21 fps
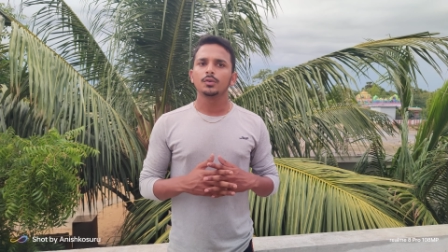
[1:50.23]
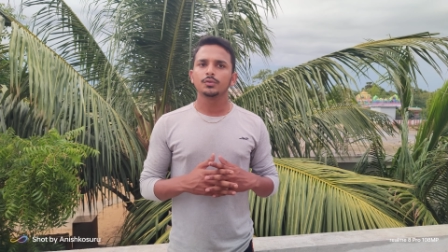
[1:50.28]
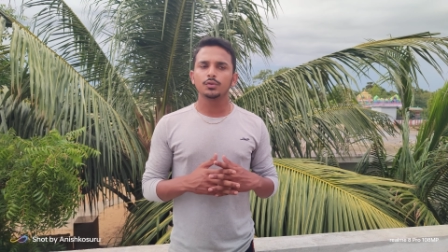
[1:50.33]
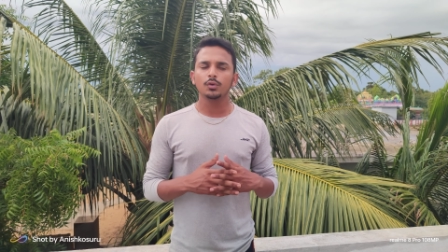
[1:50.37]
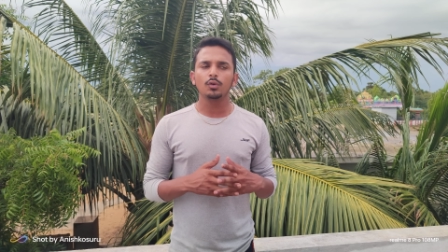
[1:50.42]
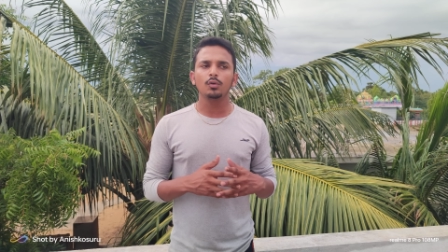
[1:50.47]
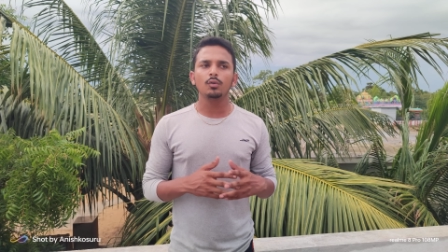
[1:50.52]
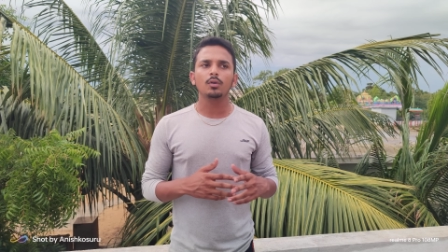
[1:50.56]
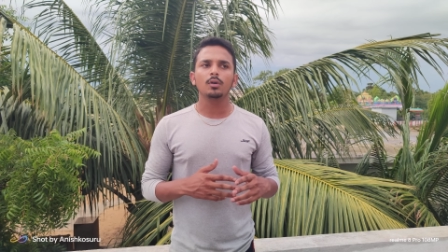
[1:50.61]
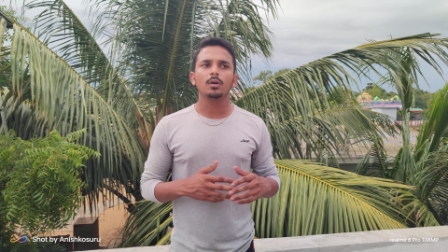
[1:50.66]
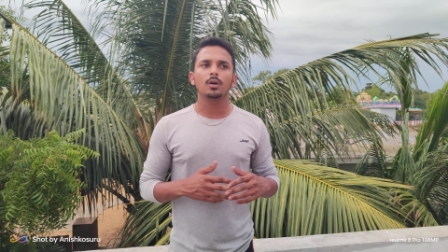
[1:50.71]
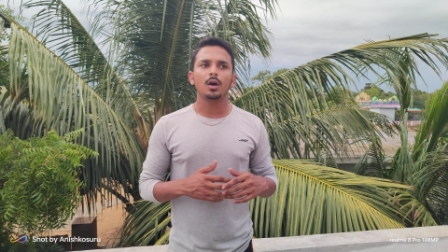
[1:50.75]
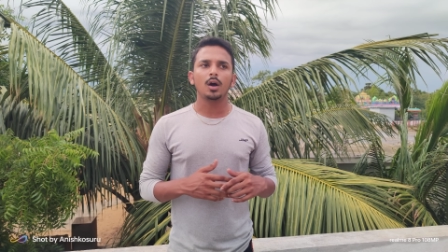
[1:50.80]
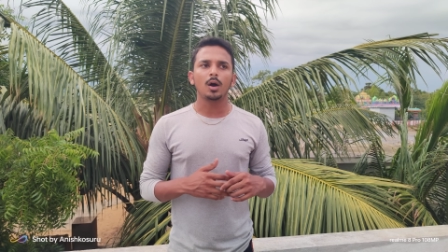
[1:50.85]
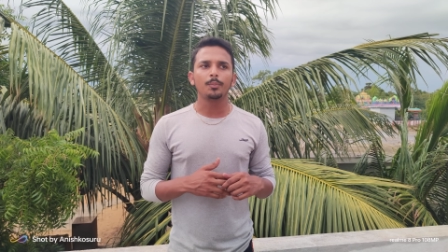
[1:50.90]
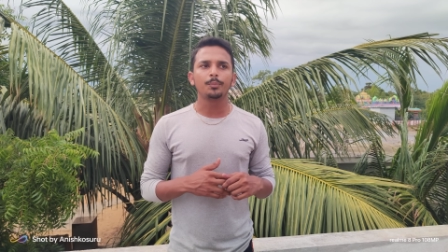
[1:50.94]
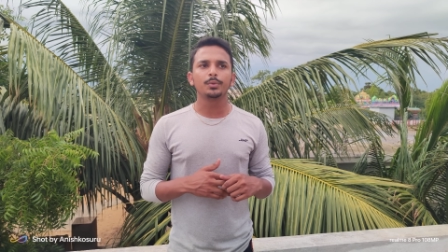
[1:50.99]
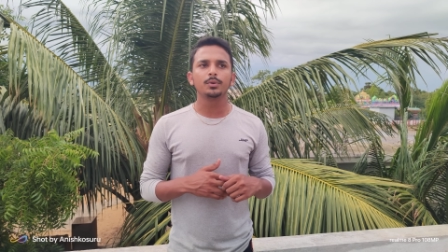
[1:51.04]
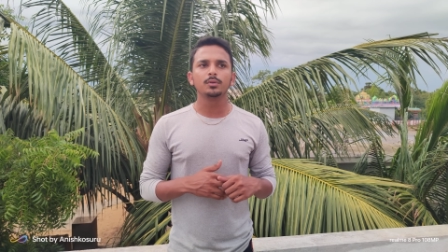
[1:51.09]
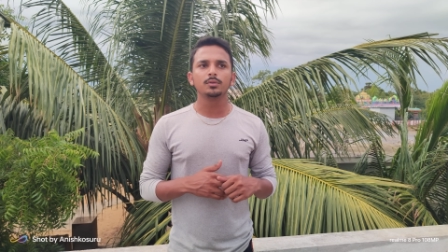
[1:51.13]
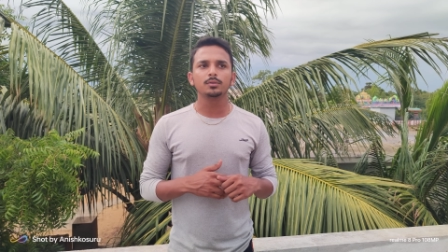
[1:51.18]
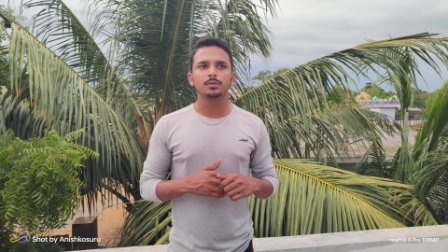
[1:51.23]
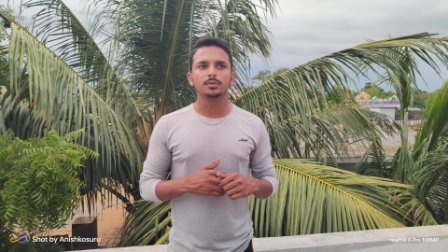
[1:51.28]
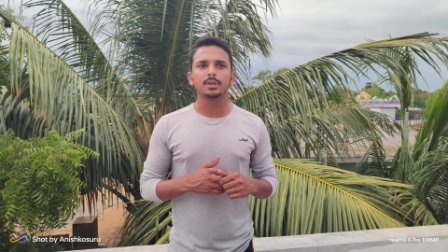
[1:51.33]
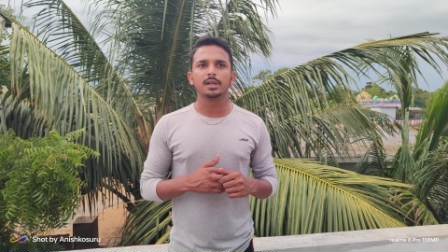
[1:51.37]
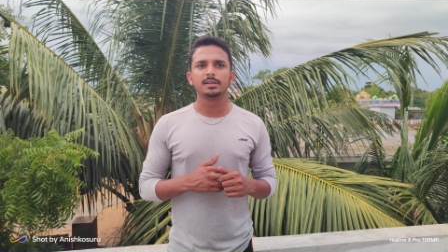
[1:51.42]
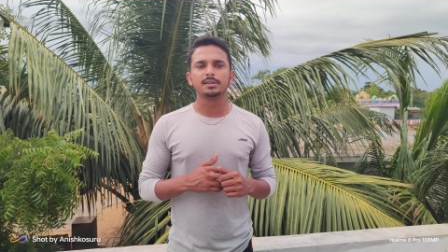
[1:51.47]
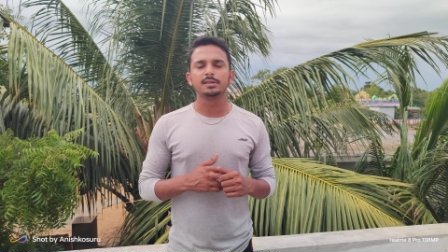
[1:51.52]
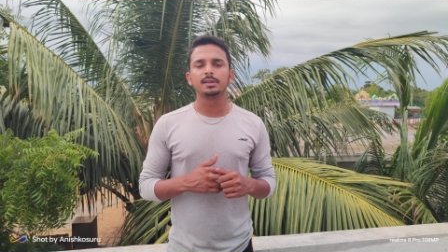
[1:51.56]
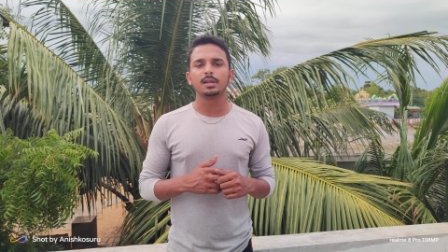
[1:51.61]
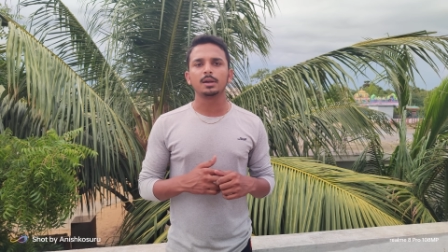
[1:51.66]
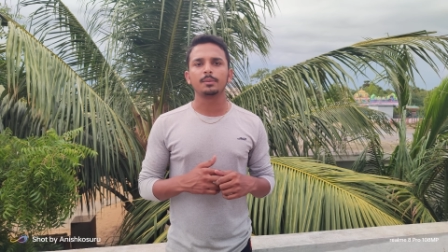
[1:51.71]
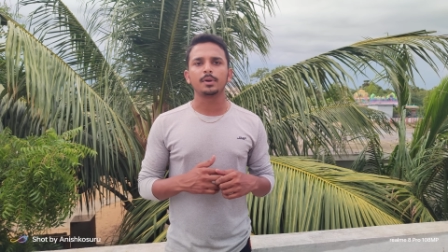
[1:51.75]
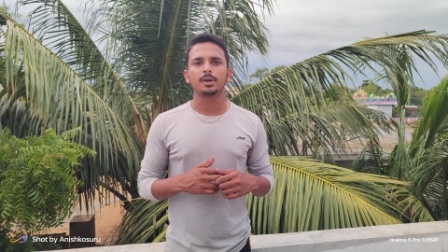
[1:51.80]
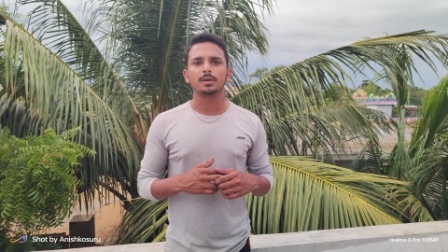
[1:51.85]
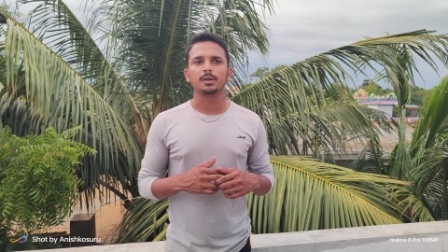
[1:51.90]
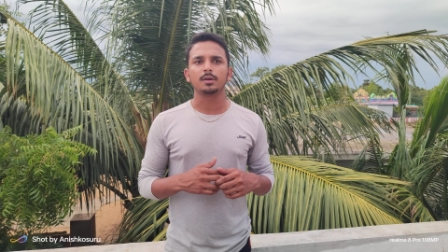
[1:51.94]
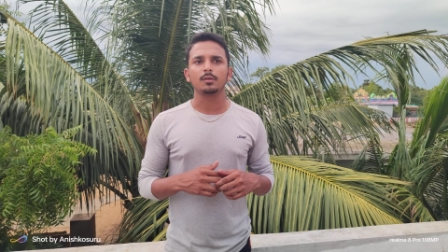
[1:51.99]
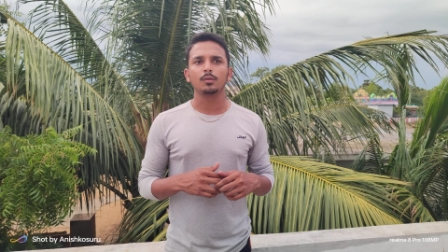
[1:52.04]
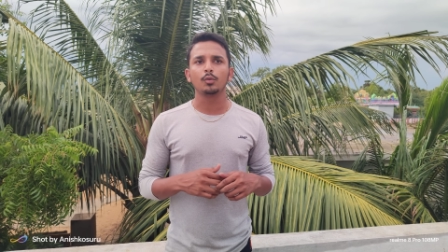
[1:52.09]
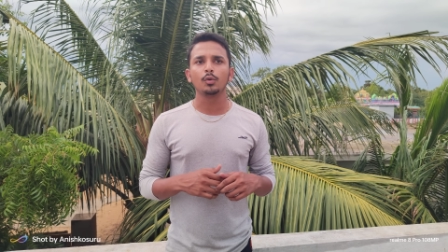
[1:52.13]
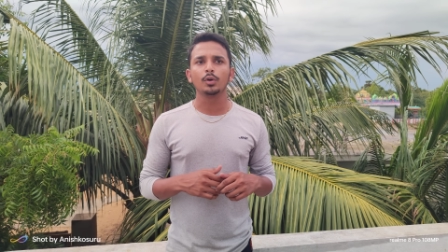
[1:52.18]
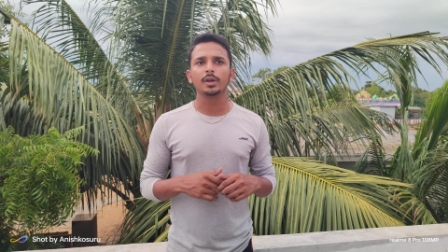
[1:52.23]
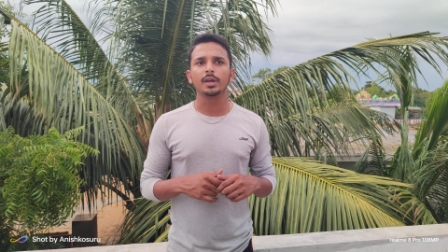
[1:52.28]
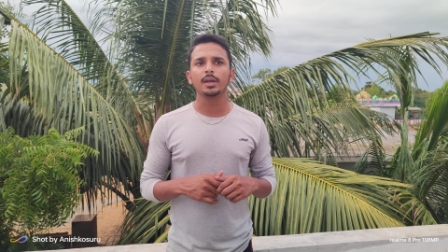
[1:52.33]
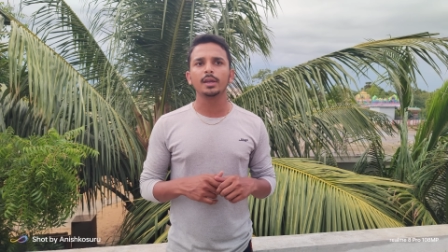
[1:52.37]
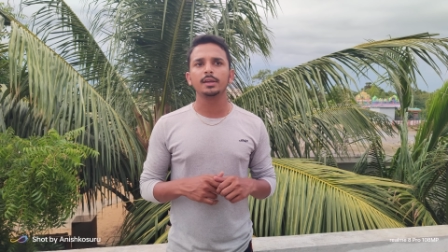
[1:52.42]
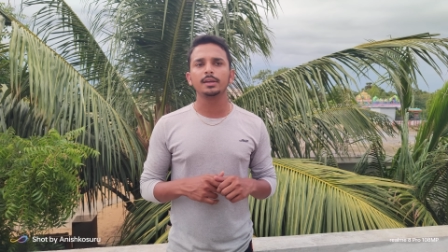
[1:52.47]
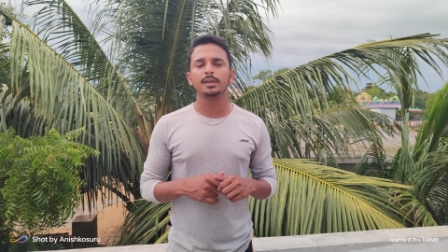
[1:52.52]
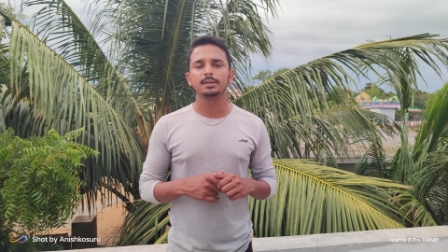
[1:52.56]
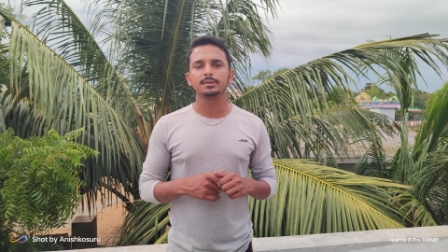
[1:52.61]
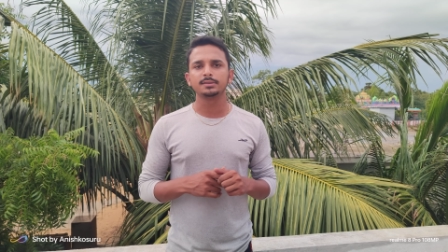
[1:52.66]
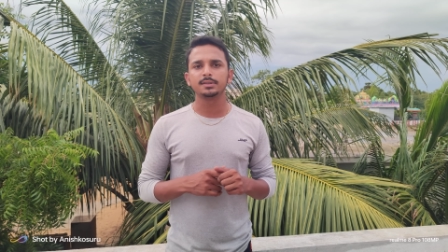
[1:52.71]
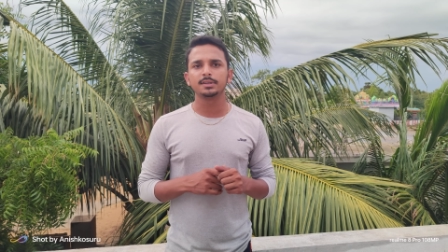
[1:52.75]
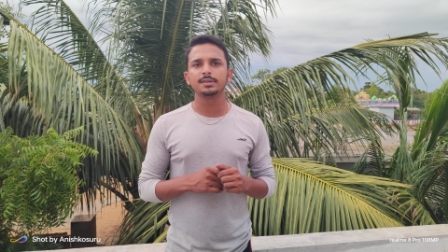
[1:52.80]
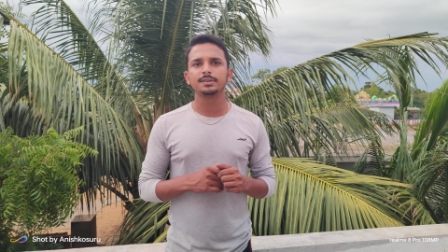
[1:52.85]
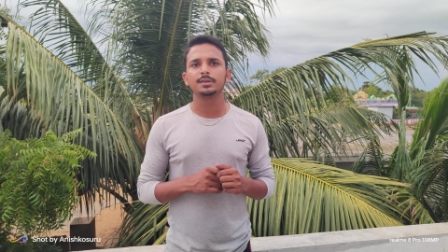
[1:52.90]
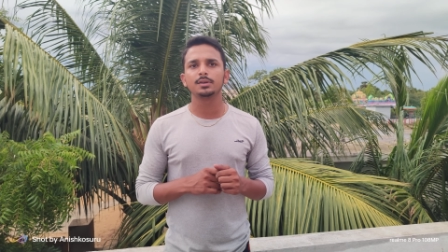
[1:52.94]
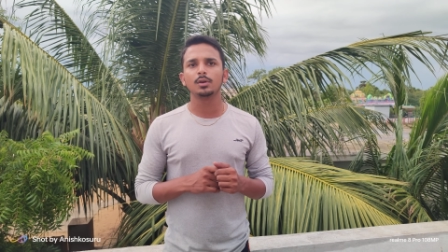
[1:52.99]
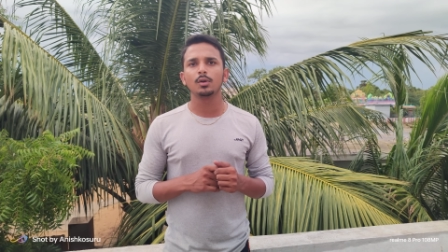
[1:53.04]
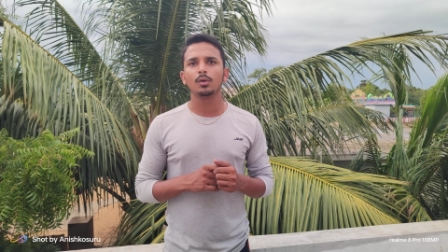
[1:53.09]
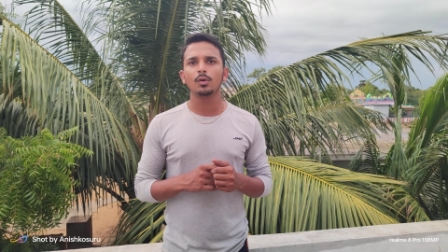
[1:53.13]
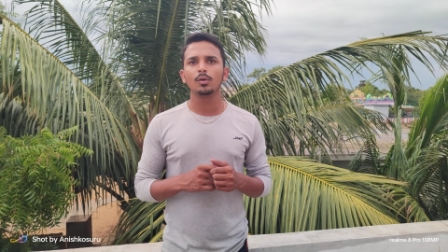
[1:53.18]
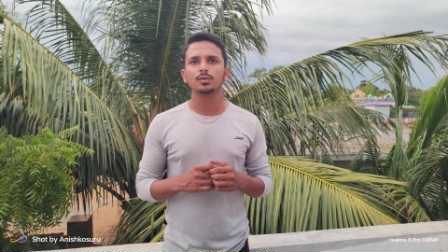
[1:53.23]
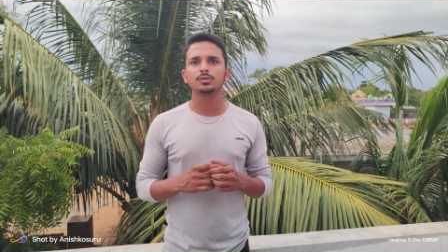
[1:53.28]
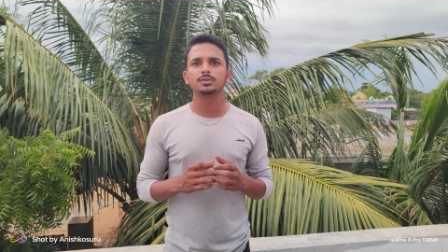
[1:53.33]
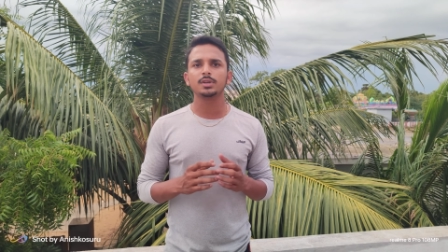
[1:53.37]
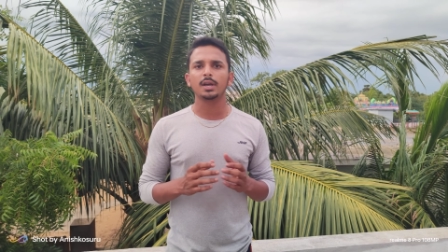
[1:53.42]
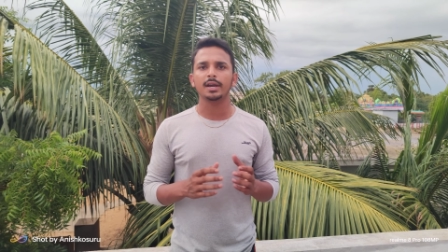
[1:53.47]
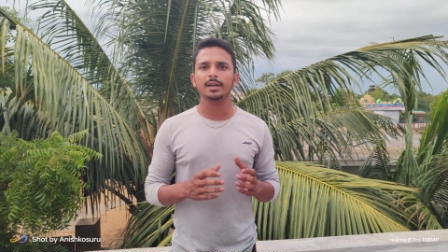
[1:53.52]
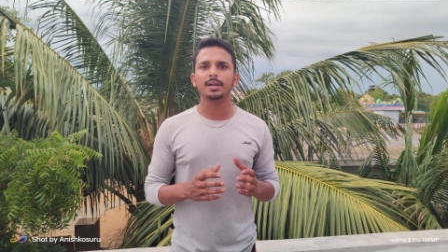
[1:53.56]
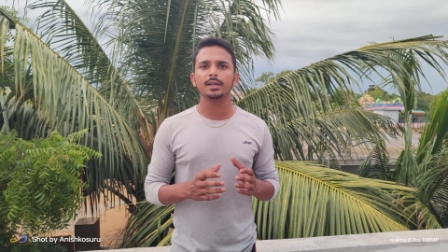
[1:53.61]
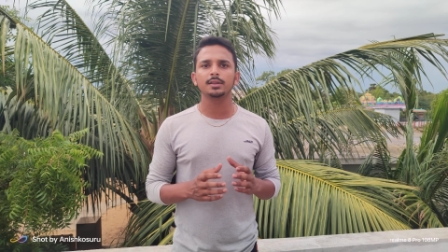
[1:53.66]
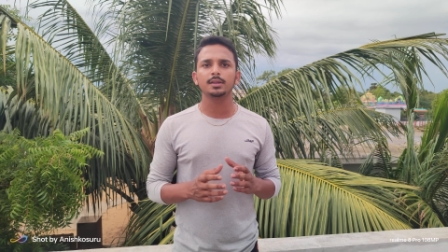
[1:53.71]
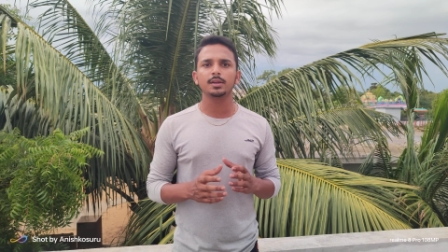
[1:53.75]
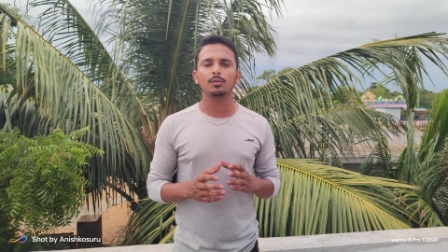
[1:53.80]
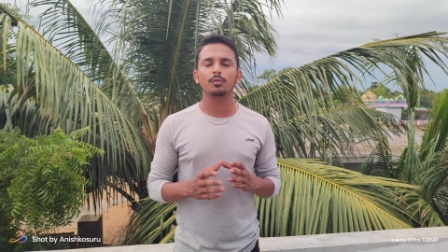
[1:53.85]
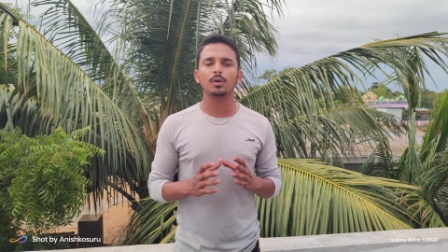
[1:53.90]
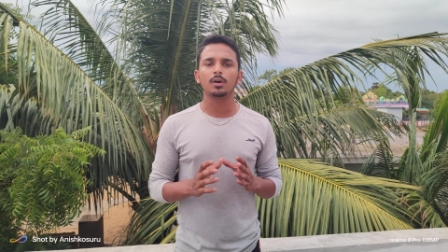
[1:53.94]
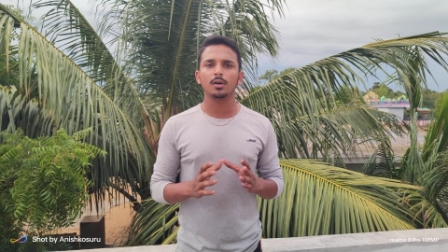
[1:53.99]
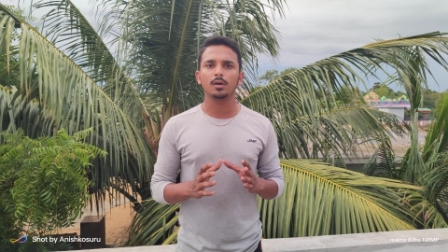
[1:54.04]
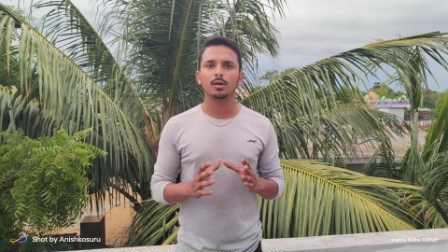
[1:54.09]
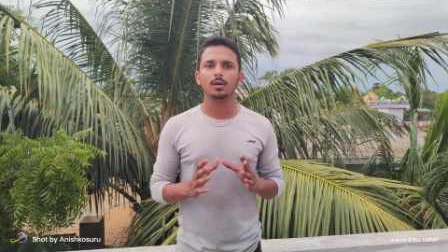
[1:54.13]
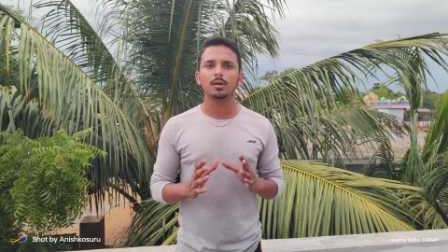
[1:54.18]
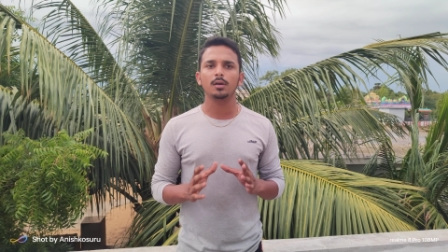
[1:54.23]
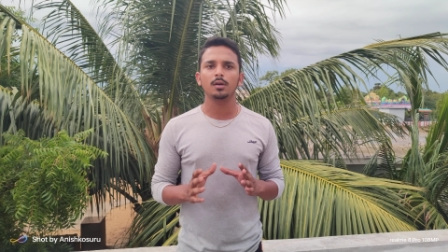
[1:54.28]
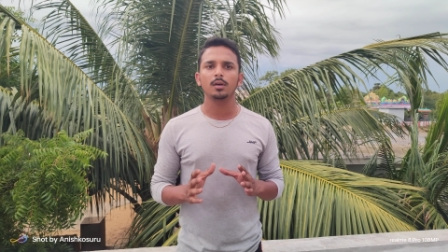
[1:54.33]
సో అప్పుడు తెలిసిందనమాట ఓకే ఎన్సీసీలో జాయిన్ అయితే ఒక